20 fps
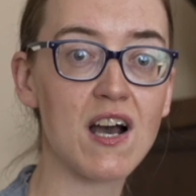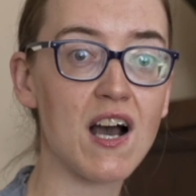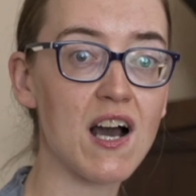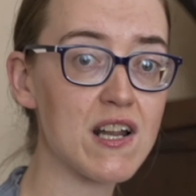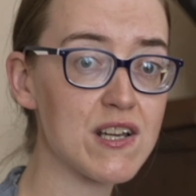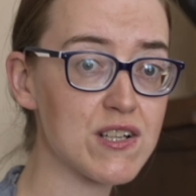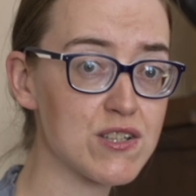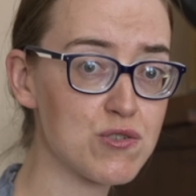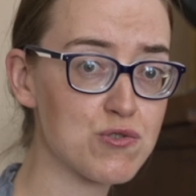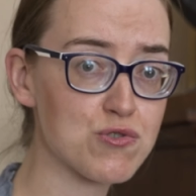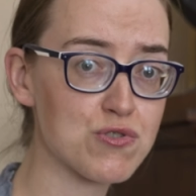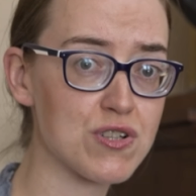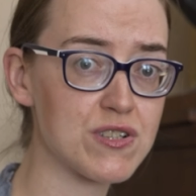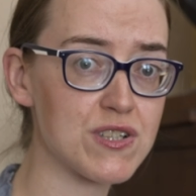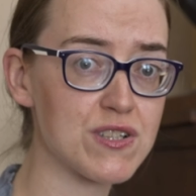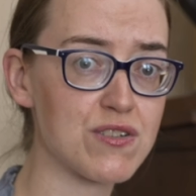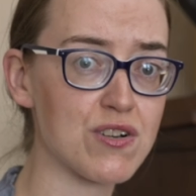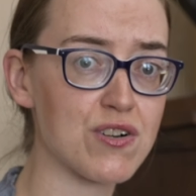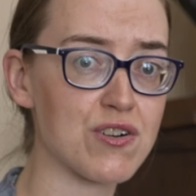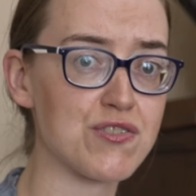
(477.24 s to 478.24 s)
ale gdy już do
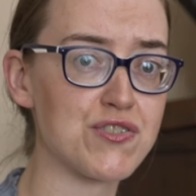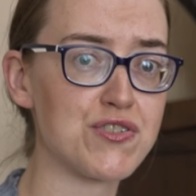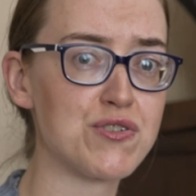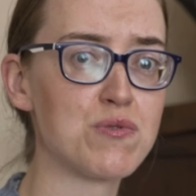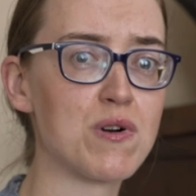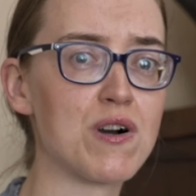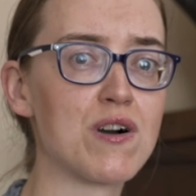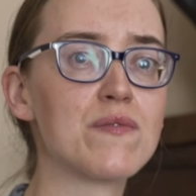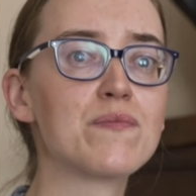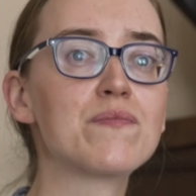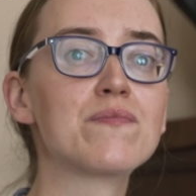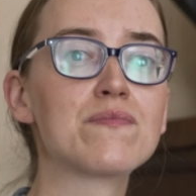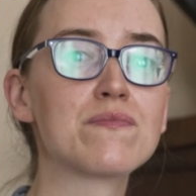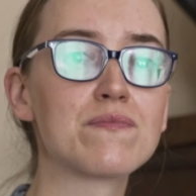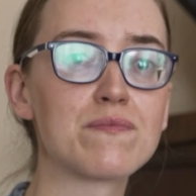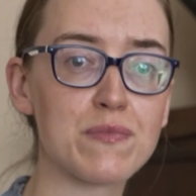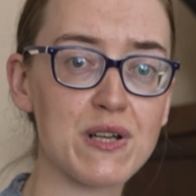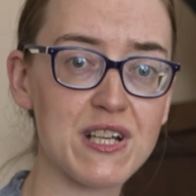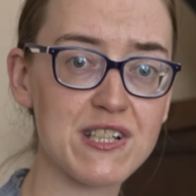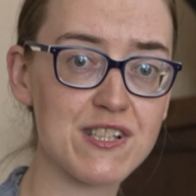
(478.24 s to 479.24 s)
nich dochodziło,
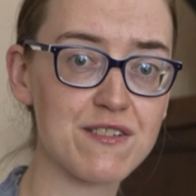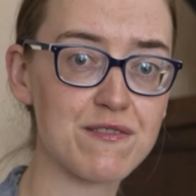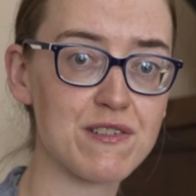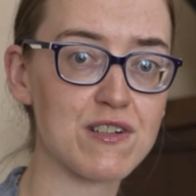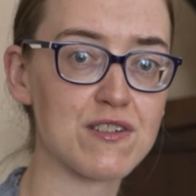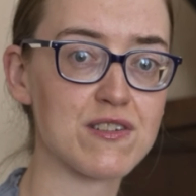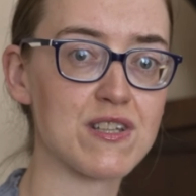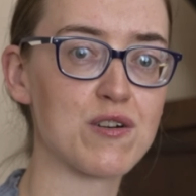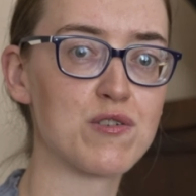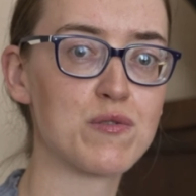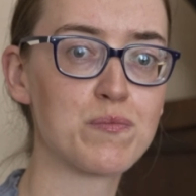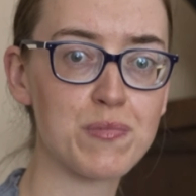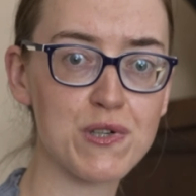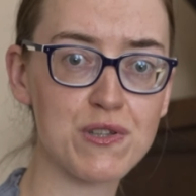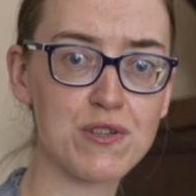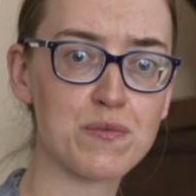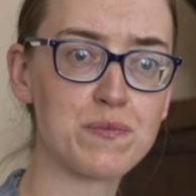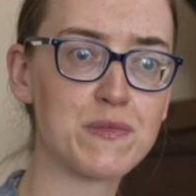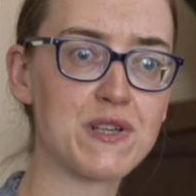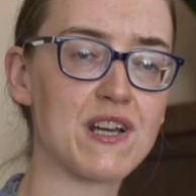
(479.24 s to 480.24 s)
prace wyglądały
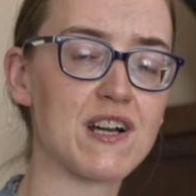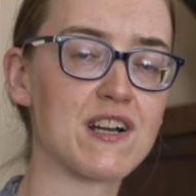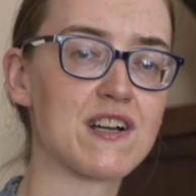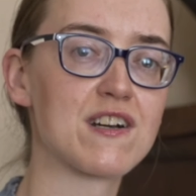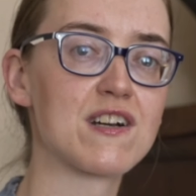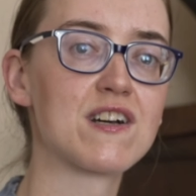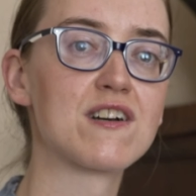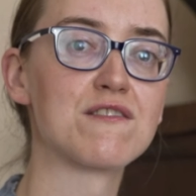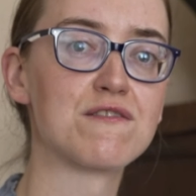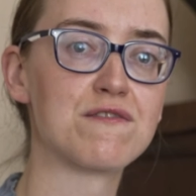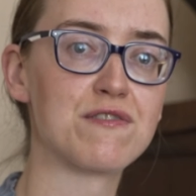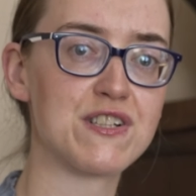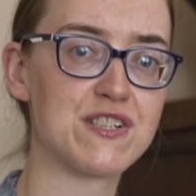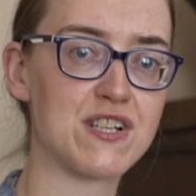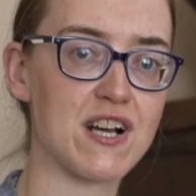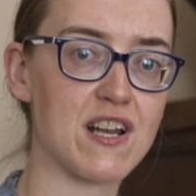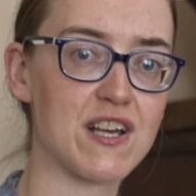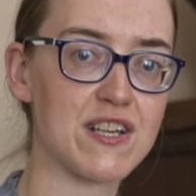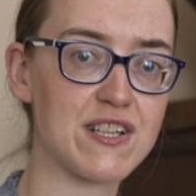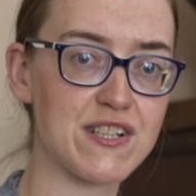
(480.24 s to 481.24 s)
podobnie jak w Wydziale